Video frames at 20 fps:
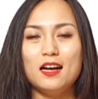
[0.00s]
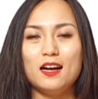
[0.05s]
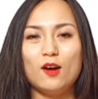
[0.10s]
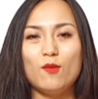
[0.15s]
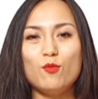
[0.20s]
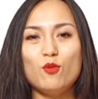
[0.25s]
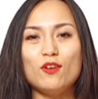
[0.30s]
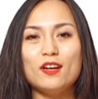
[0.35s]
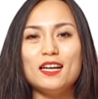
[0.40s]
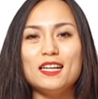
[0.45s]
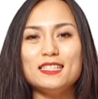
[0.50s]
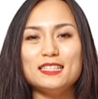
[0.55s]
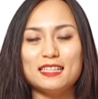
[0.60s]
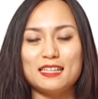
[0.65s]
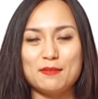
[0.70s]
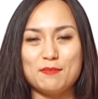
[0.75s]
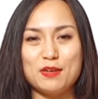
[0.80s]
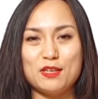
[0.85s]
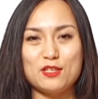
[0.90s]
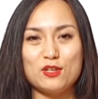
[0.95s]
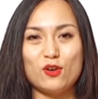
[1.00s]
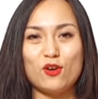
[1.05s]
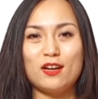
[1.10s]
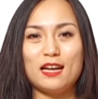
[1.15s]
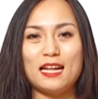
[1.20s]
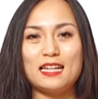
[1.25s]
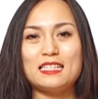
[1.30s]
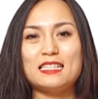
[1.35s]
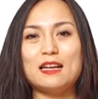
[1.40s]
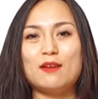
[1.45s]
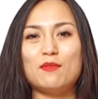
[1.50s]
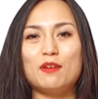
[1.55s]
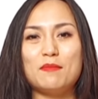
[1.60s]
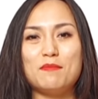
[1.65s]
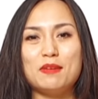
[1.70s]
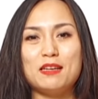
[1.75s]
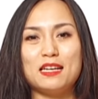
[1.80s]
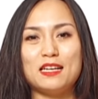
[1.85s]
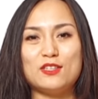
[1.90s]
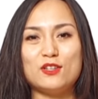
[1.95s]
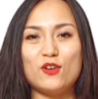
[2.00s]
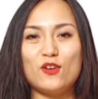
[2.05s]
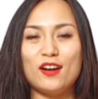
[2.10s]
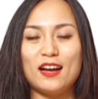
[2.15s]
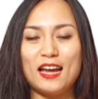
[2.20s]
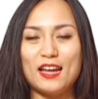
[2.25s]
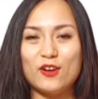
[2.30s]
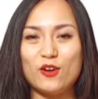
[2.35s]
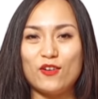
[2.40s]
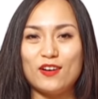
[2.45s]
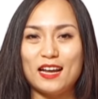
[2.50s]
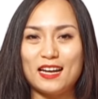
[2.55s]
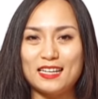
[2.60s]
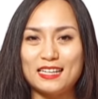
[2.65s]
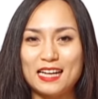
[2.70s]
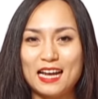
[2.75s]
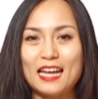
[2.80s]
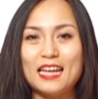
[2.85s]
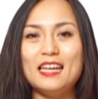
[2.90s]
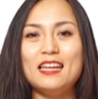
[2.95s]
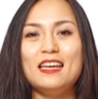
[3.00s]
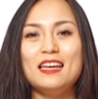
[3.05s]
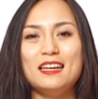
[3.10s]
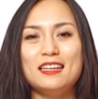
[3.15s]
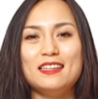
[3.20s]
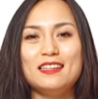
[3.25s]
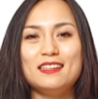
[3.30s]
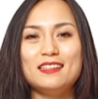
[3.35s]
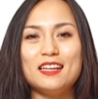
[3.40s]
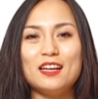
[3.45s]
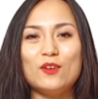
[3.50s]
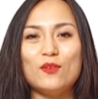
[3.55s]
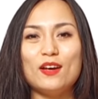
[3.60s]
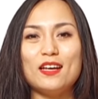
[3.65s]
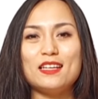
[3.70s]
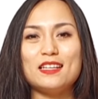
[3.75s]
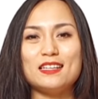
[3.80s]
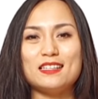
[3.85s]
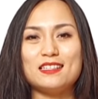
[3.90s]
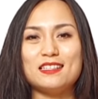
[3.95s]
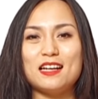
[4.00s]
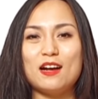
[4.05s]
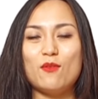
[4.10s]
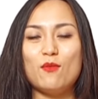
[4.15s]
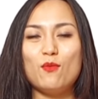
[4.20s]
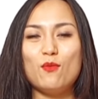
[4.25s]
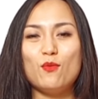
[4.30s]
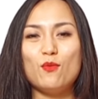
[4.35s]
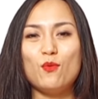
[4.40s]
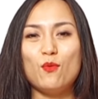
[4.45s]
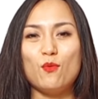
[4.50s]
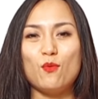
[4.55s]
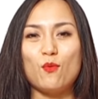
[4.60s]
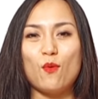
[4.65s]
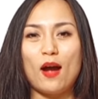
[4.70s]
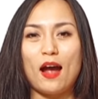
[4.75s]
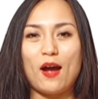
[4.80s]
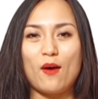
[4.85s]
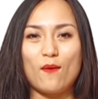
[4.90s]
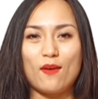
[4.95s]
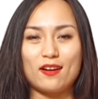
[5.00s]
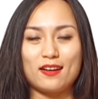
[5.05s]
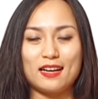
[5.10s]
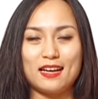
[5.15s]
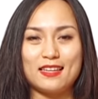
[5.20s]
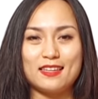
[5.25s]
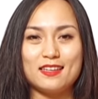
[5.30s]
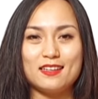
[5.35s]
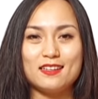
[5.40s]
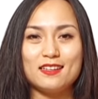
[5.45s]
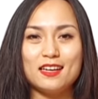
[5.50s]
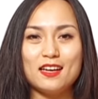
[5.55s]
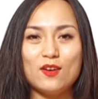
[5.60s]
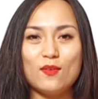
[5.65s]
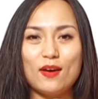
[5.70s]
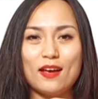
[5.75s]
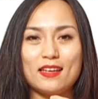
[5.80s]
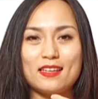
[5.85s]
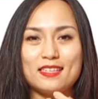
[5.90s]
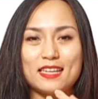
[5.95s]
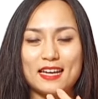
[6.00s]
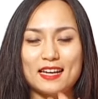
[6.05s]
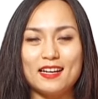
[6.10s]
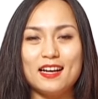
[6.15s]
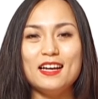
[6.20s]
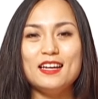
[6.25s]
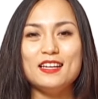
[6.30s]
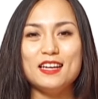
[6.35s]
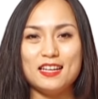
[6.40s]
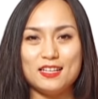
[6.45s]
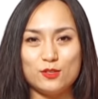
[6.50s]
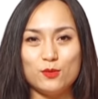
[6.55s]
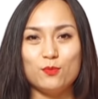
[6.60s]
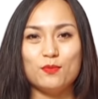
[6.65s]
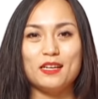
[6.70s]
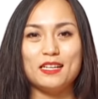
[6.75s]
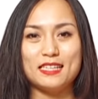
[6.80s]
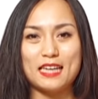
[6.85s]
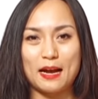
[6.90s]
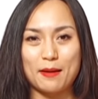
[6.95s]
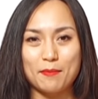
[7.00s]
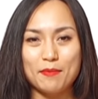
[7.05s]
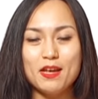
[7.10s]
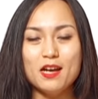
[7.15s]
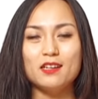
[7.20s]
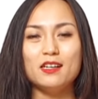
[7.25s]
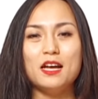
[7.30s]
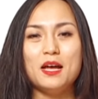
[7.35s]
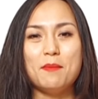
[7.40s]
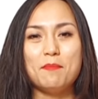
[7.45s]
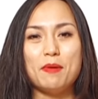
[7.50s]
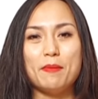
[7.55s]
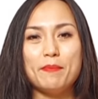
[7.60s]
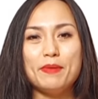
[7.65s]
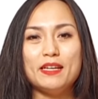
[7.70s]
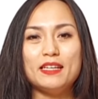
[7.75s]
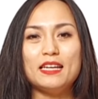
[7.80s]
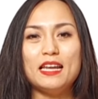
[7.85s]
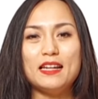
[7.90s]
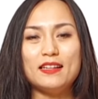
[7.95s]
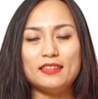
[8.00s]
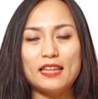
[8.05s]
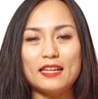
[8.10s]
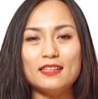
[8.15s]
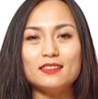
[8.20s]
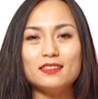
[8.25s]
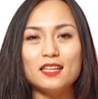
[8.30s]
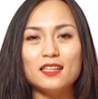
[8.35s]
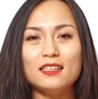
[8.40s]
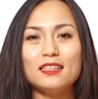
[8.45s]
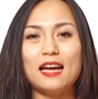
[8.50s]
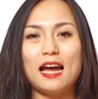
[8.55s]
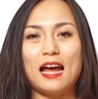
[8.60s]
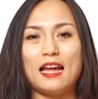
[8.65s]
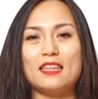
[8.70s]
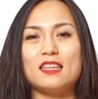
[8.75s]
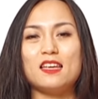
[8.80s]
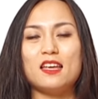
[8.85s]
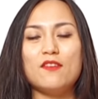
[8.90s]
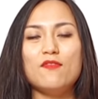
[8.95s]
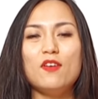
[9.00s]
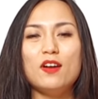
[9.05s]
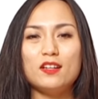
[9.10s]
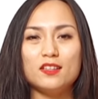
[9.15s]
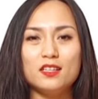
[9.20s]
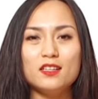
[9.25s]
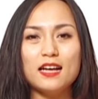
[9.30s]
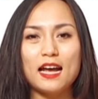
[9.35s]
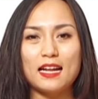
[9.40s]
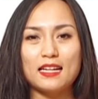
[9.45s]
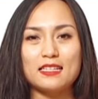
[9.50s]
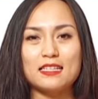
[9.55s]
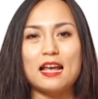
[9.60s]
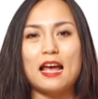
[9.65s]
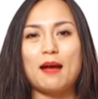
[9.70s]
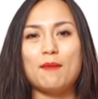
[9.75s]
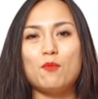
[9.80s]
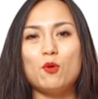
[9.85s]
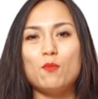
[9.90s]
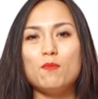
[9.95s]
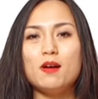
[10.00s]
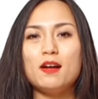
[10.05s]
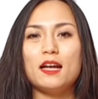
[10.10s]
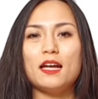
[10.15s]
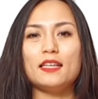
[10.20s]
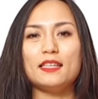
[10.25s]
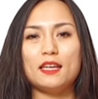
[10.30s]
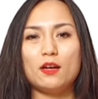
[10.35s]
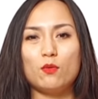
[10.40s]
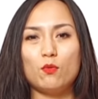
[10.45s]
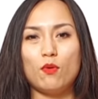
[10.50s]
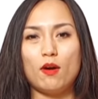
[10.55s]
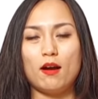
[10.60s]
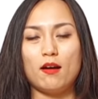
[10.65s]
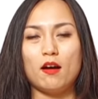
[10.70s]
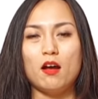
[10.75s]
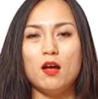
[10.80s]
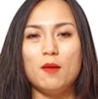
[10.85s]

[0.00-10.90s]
không có nghĩa rằng là mình cho con ăn xong là mình lại cho ngay con ăn ngay những cái loại ờ, rau củ quả hoặc là những cái loại trái cây để dùng để tráng miệng mà mình nên tách tất cả những cái phần thức ăn ra mỗi bữa cách nhau nhau khoảng